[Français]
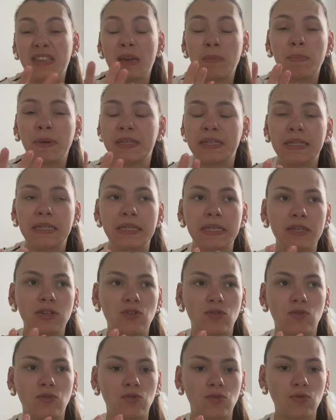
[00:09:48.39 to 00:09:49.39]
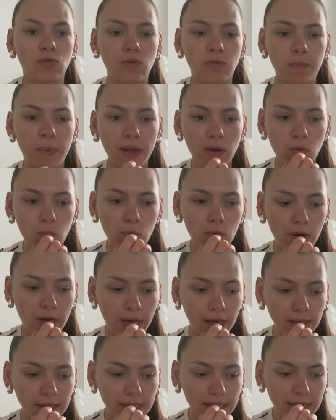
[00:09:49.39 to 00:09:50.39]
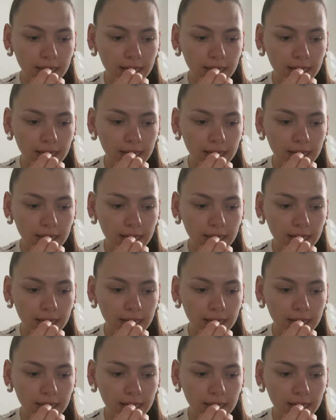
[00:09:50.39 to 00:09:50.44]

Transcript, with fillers: capacité, je, ne trouve pas le mot là,